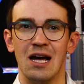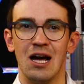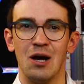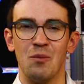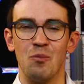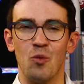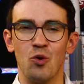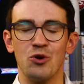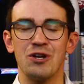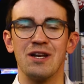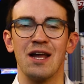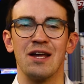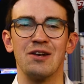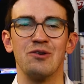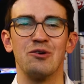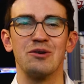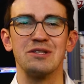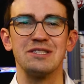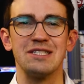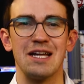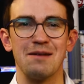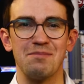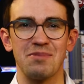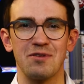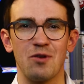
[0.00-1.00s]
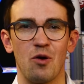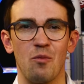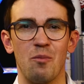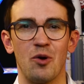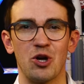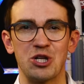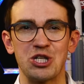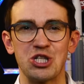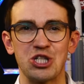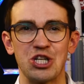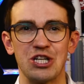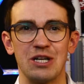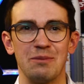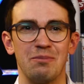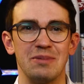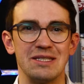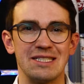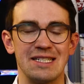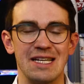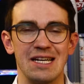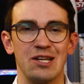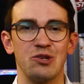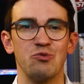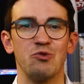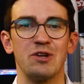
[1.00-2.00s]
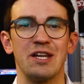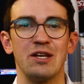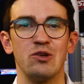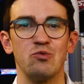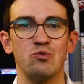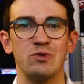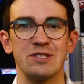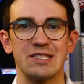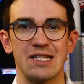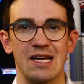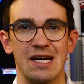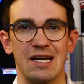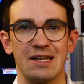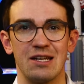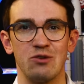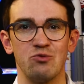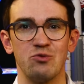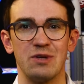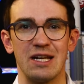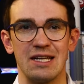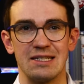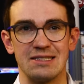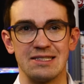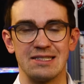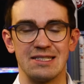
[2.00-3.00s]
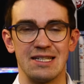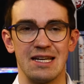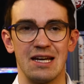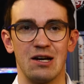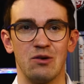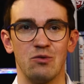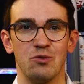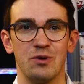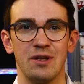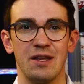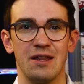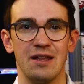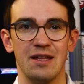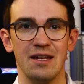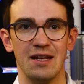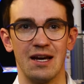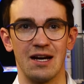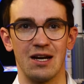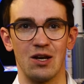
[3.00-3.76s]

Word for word: Mondlandung selbst robotische, bisher nur den USA, der UdSSR und China